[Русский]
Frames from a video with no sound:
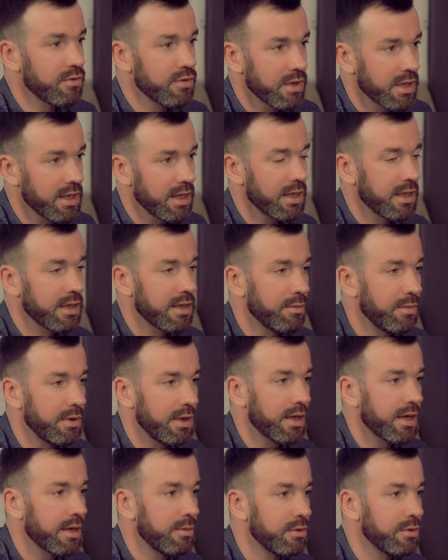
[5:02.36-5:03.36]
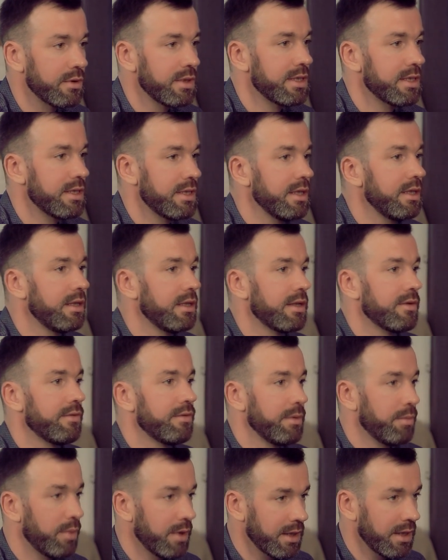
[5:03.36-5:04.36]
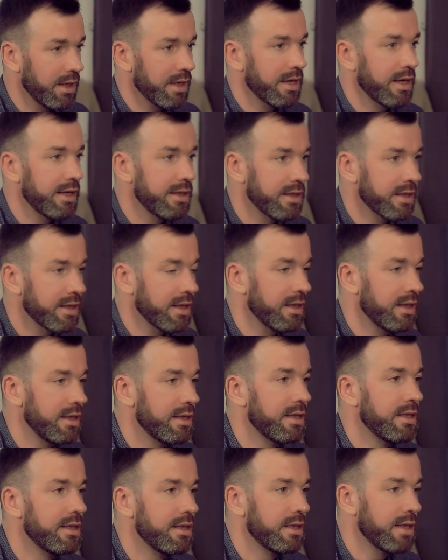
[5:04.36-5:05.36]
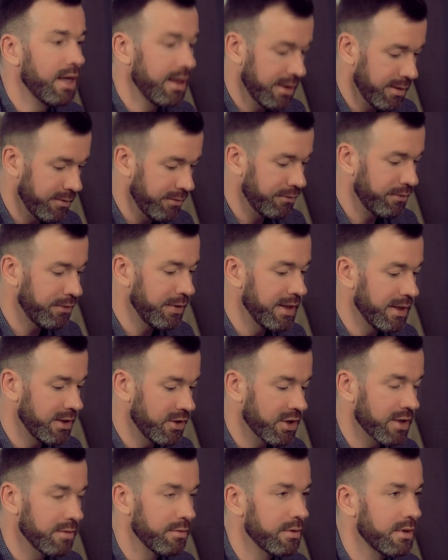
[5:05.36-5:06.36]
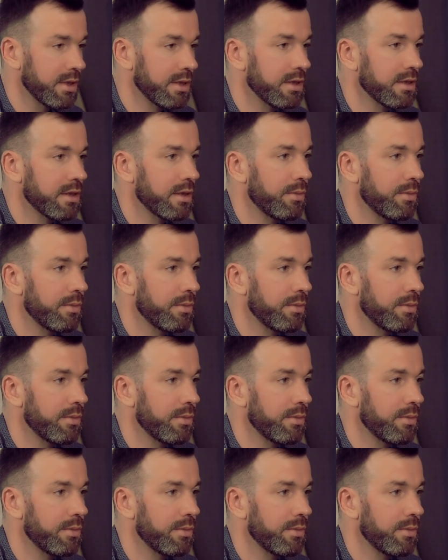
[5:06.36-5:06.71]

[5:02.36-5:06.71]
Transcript: уже какая-то была работа сделана, вы предлагаете какие-то детали, там, фенечки вот эти,